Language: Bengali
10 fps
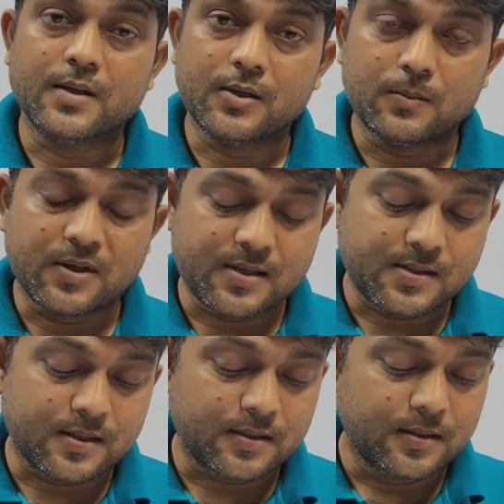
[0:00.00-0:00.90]
ডি নম্বর
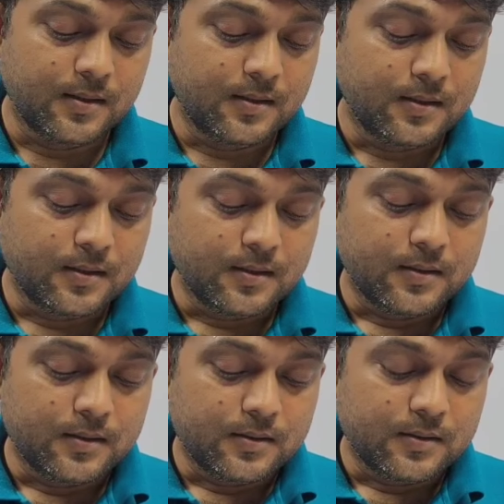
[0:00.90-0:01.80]
অ্যান্সার
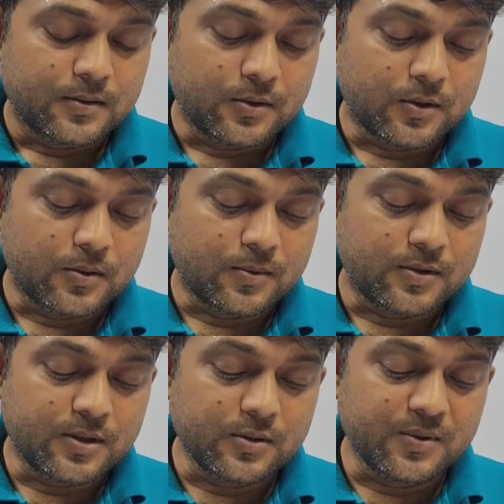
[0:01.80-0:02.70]
ষোলো নম্বর
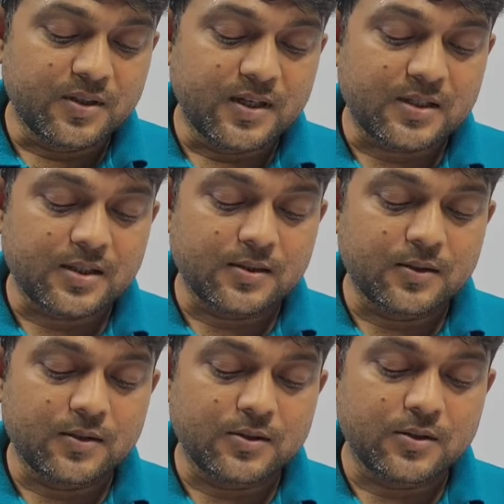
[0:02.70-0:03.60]
তিতুমির ড্যাশ
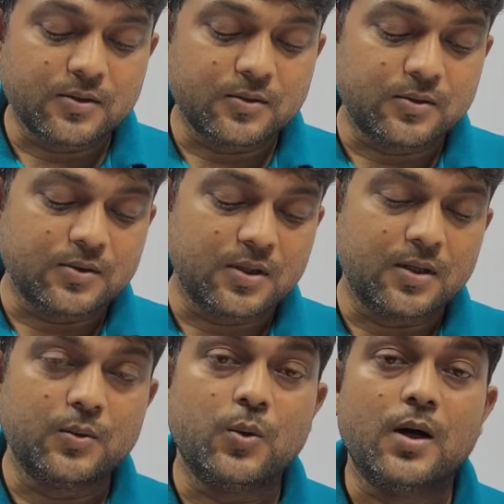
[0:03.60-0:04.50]
আন্দোলনের সঙ্গে যুক্ত
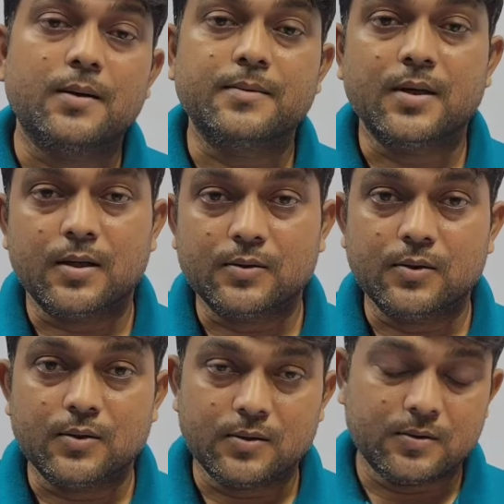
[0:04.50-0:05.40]
ছিলেন ওয়াহাবি
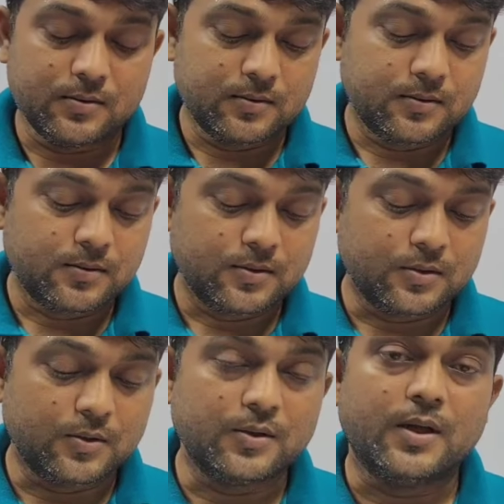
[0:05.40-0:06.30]
আন্দোলন
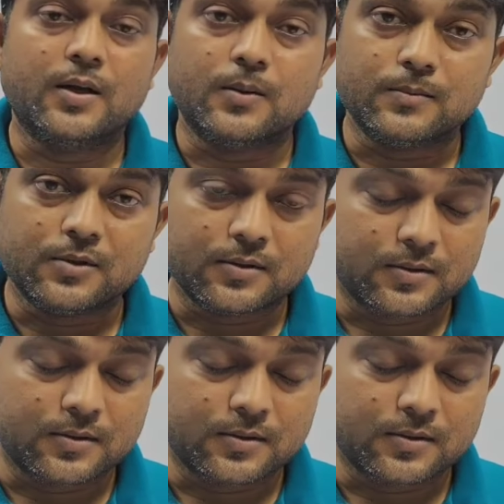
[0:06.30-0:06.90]
ষোলোর এ নম্বর